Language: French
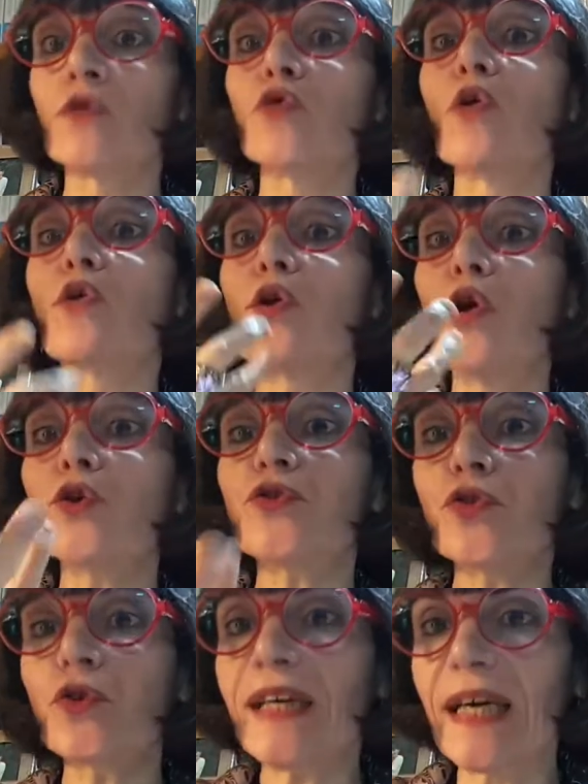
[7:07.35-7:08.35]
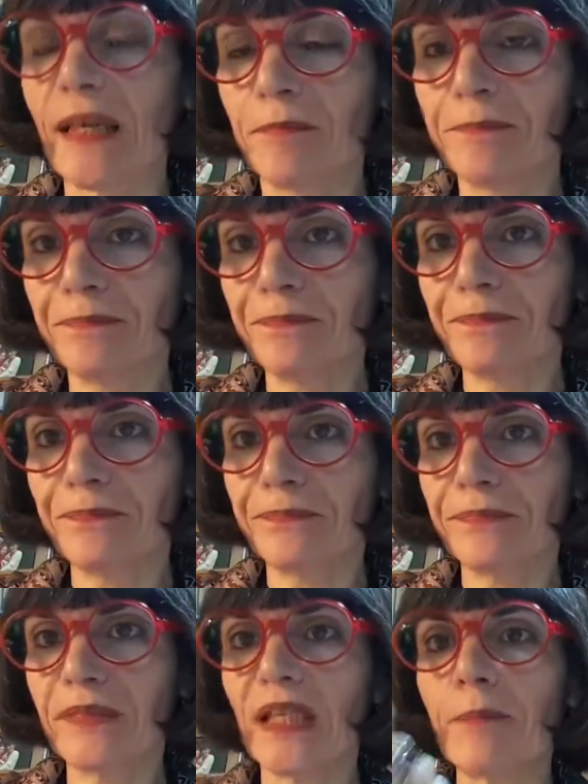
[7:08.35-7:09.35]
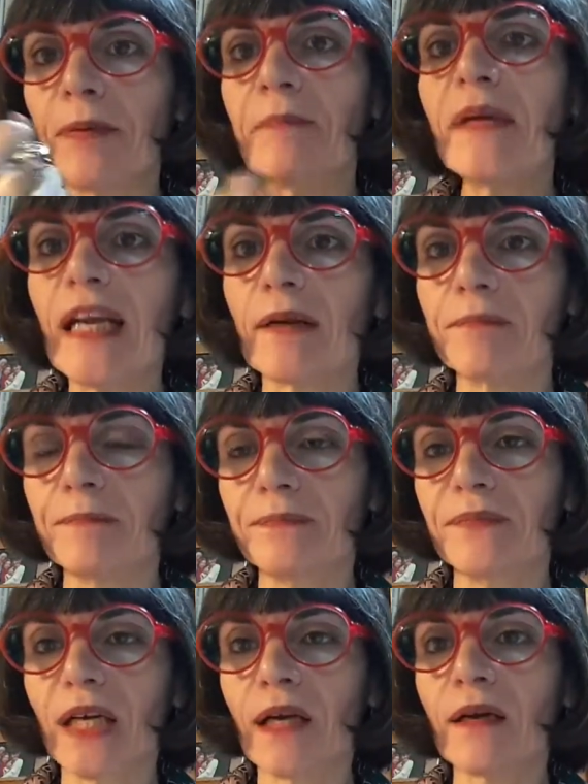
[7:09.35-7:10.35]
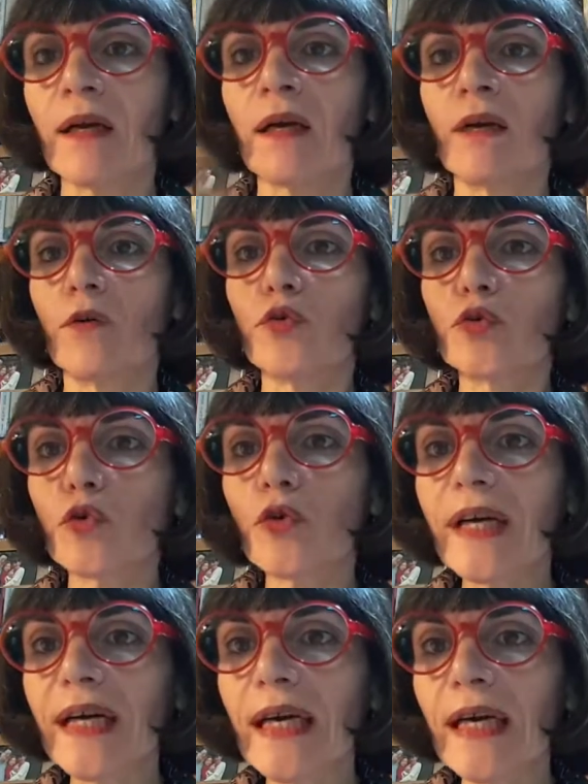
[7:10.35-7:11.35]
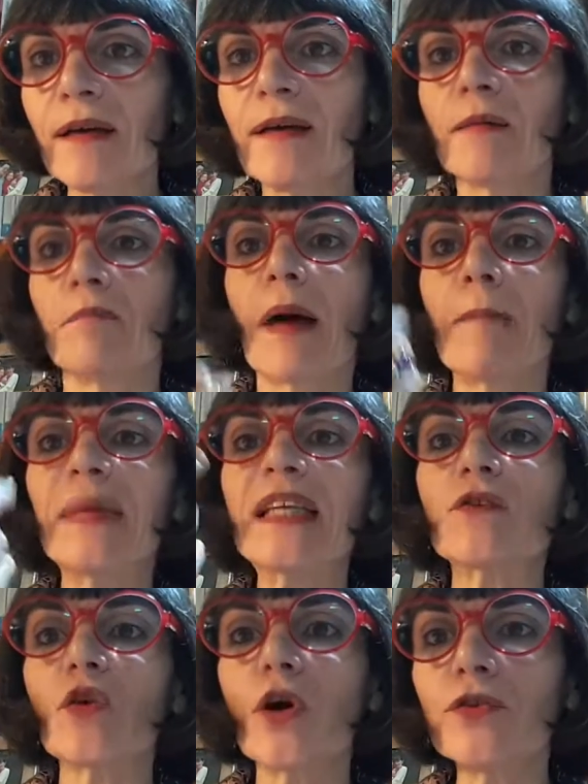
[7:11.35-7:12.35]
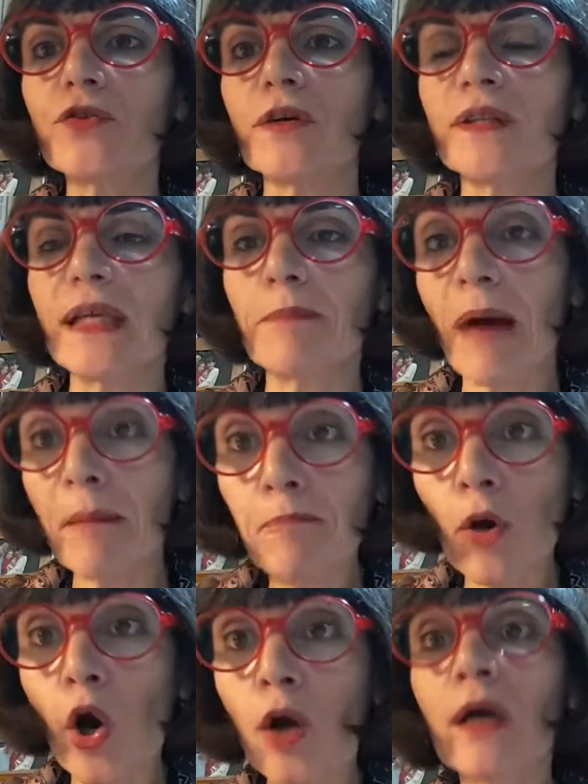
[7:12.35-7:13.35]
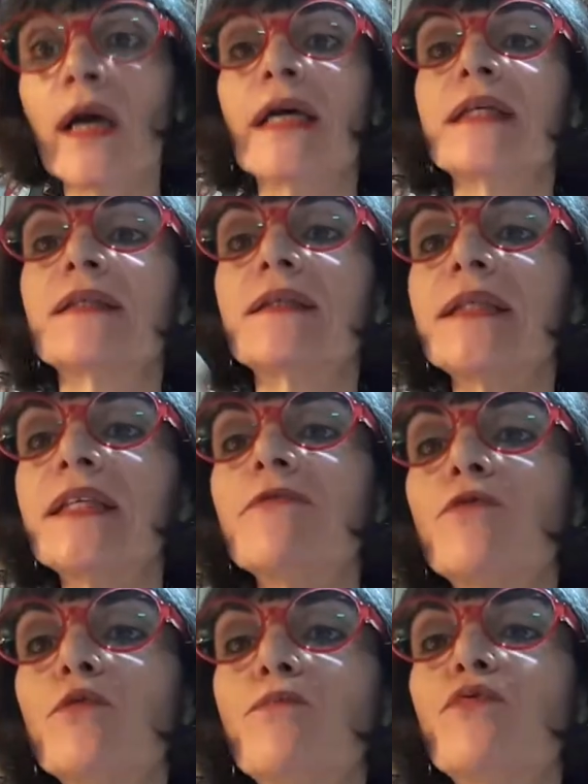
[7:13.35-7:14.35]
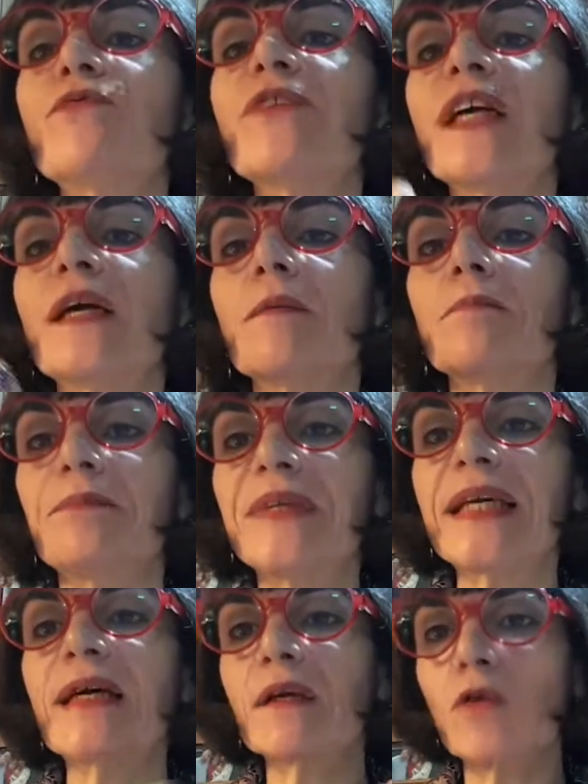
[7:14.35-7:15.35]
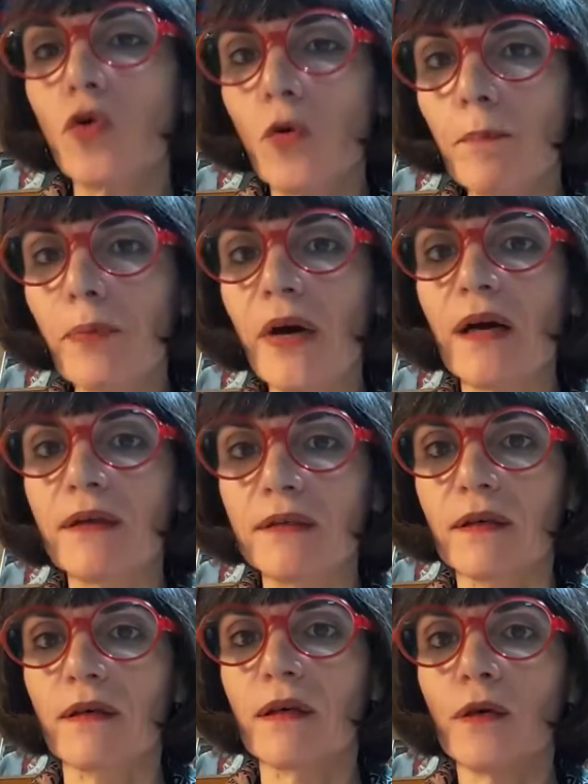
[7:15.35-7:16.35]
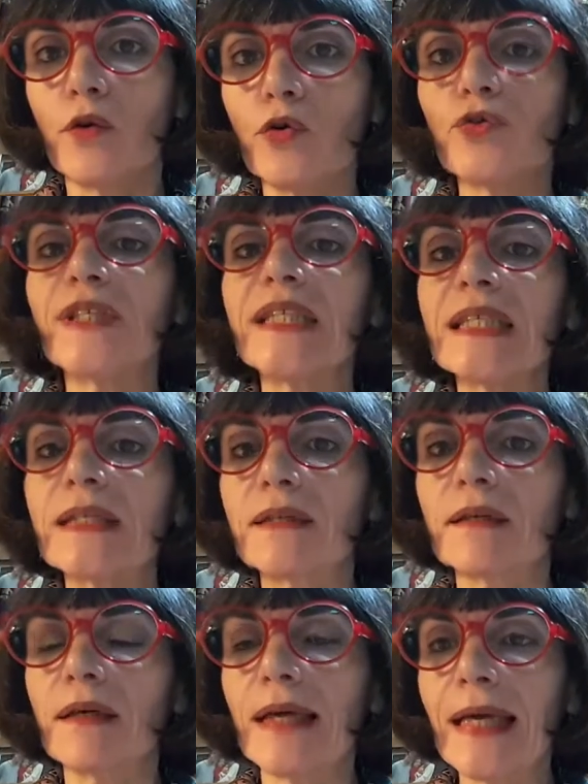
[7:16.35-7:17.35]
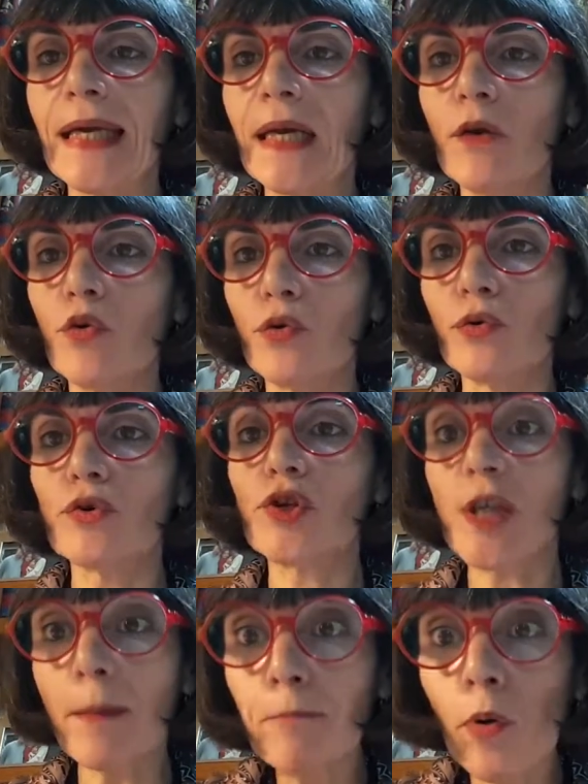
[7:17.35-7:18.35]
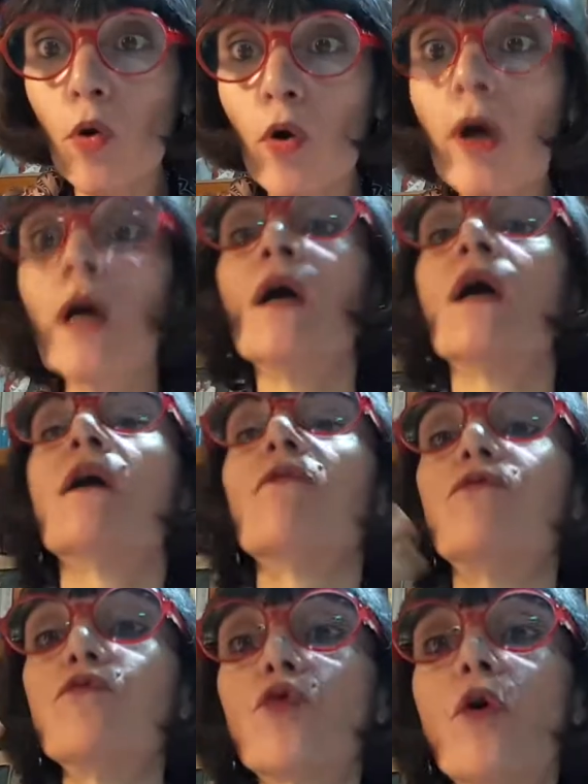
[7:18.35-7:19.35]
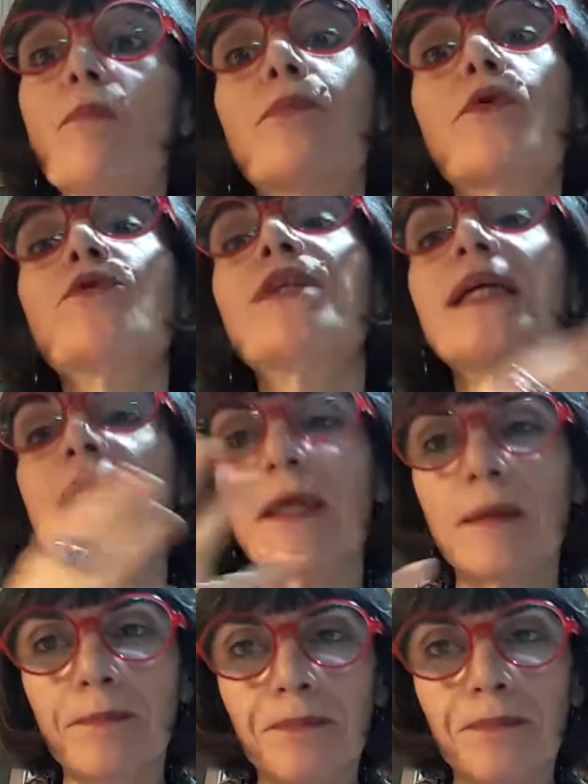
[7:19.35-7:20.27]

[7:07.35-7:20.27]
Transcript: Donc le secret, Nebimil, hein, le secret, ma méthode, Nebambok, si vous pouvez bien comprendre le titre et le chapeau, vous comprenez